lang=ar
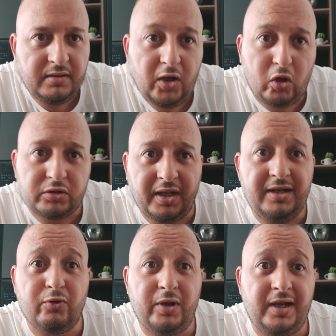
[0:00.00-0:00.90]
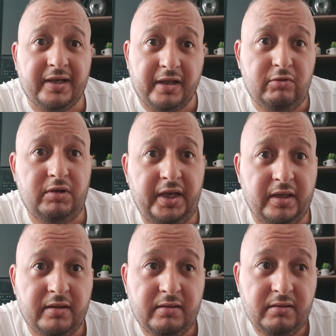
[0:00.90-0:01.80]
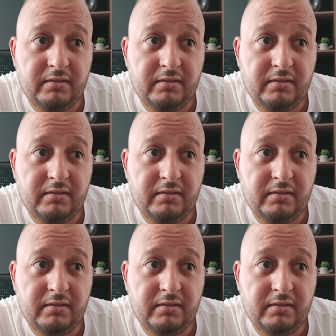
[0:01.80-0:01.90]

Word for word: الخطه الاولى اللي قالوا ليه